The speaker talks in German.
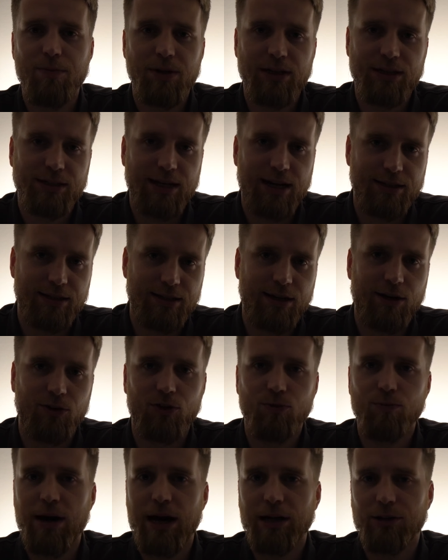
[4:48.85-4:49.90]
damit das Ganze dann
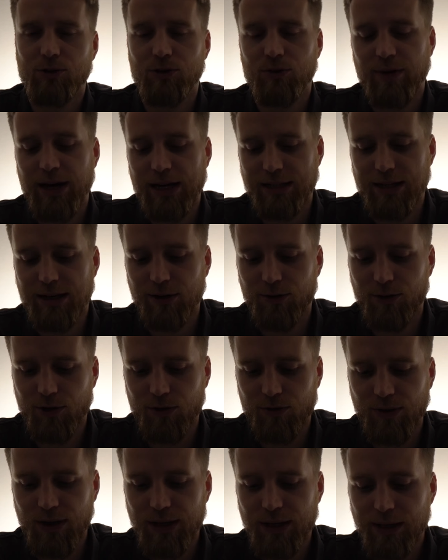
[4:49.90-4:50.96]
automatisch
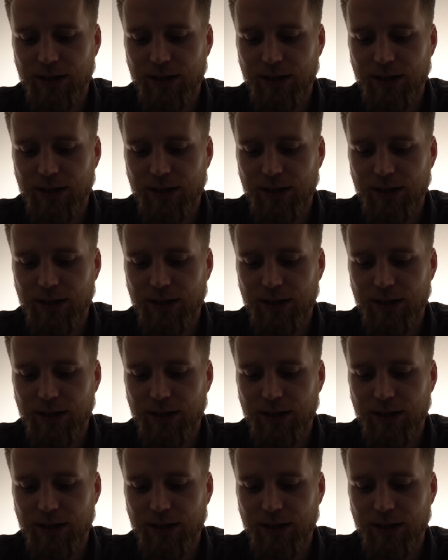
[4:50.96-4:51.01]
weiterläuft.